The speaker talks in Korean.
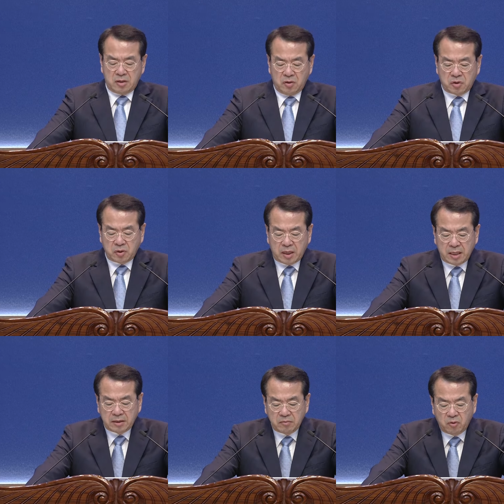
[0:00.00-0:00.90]

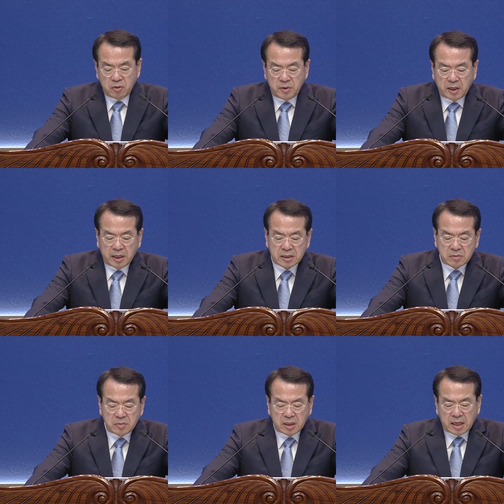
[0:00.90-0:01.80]
요청한 모임이
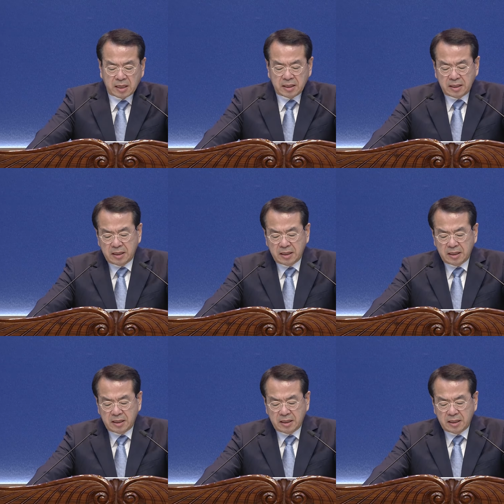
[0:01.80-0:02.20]
되겠습니다.